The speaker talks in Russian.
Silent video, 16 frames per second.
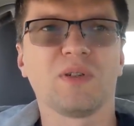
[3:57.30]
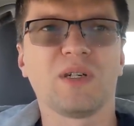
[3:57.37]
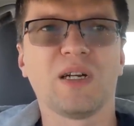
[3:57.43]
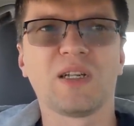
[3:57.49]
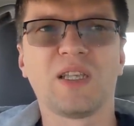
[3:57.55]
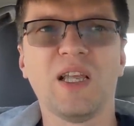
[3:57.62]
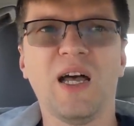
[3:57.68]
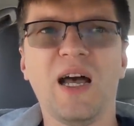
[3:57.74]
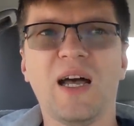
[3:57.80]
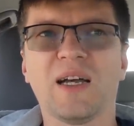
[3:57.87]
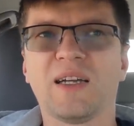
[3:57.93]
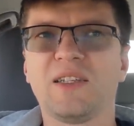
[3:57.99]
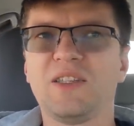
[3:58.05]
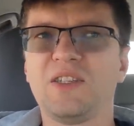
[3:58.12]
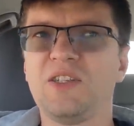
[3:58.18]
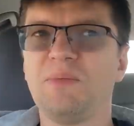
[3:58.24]
когда
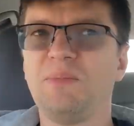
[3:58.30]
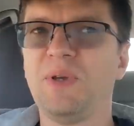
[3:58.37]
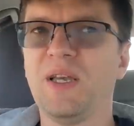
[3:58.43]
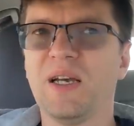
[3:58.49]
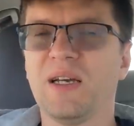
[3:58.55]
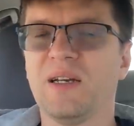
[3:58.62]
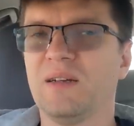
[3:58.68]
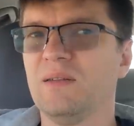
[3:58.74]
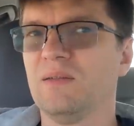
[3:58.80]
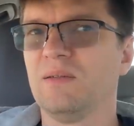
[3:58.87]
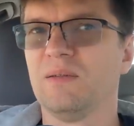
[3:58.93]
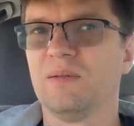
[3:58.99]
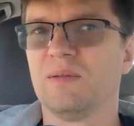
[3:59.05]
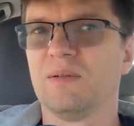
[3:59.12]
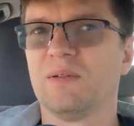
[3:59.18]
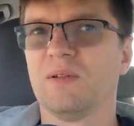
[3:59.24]
к тебе
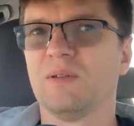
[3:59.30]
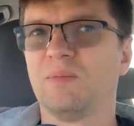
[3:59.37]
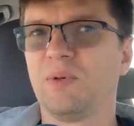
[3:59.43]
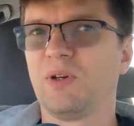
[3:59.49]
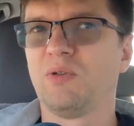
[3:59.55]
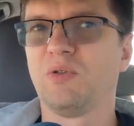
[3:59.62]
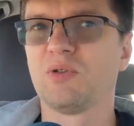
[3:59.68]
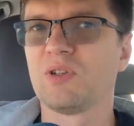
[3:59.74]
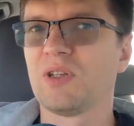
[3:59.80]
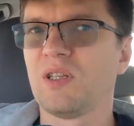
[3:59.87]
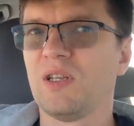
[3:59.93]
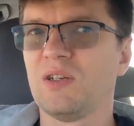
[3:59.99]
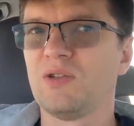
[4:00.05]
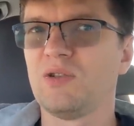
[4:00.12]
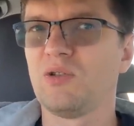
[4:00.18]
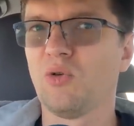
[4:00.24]
э, приходят
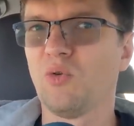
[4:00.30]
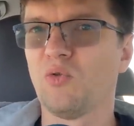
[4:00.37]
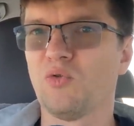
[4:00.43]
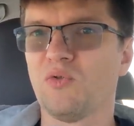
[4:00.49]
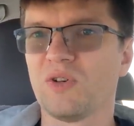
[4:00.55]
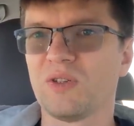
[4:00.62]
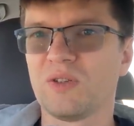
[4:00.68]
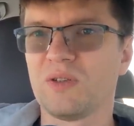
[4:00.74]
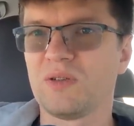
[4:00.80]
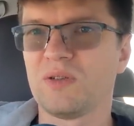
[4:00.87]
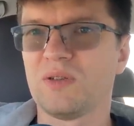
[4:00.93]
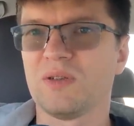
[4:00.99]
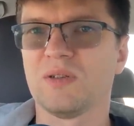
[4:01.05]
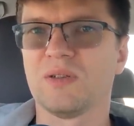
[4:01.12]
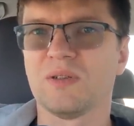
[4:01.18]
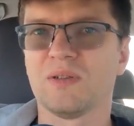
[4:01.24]

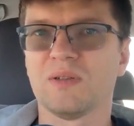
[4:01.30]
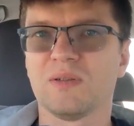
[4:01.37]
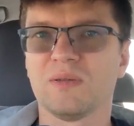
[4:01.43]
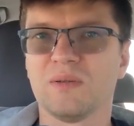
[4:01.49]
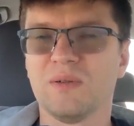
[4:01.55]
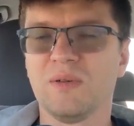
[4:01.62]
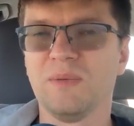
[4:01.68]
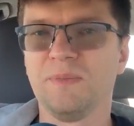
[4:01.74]
арестовывать э,